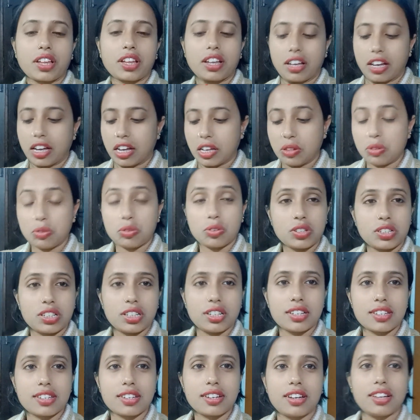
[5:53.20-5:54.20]
এই দুটো
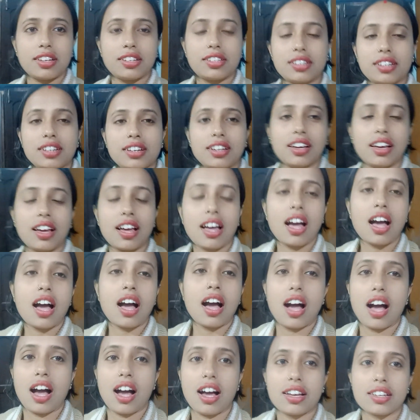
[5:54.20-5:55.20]
জিনিসই নিয়েছি
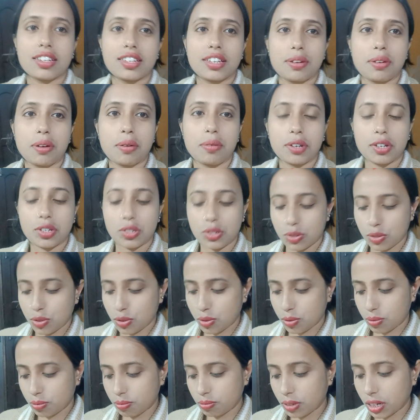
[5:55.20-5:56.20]
আর সেভাবে কিছু
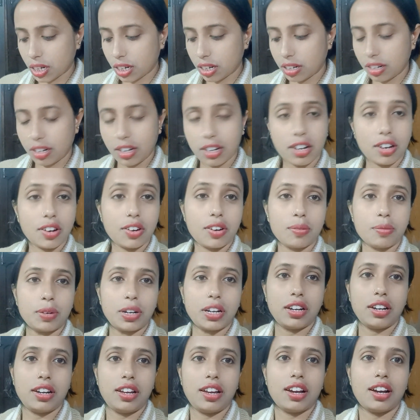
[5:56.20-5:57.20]
মানে নেওয়া
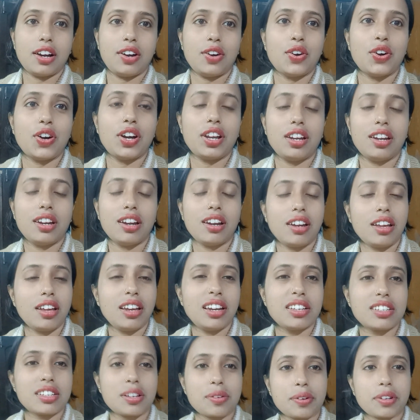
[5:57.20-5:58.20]
মানে নেওয়া হয়নি না নিয়ে
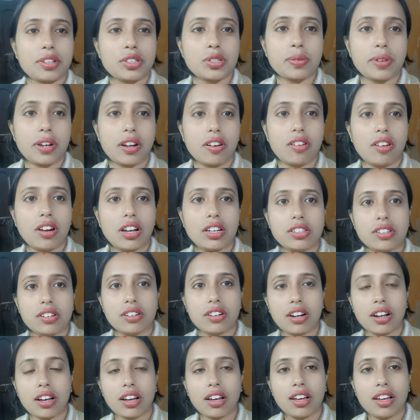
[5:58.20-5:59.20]
নিয়ে সেভাবে কিছু ভালো লাগছিল
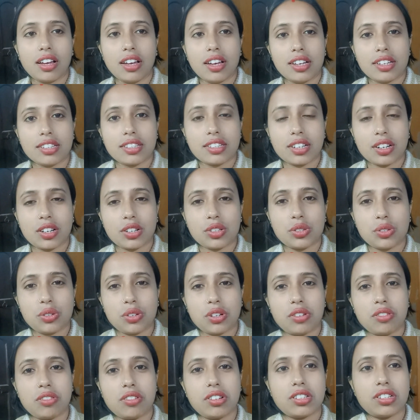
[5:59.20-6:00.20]
না ছিল ঝুড়ি
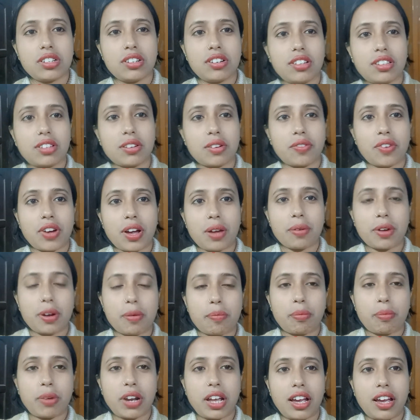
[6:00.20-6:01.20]
ঠুড়ি ছিল তো ফাইবার
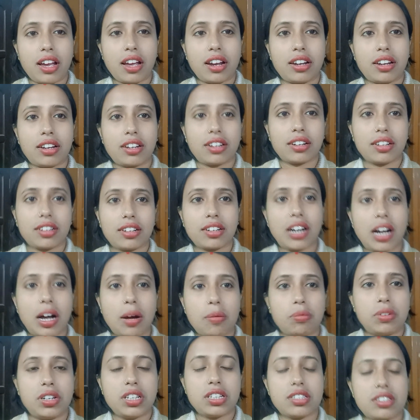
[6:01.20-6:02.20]
প্লেট কাপ
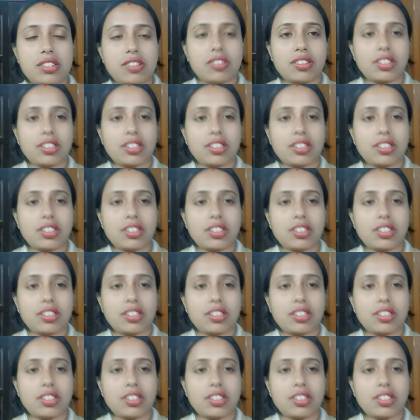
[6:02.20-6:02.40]
ডিস ছিল তো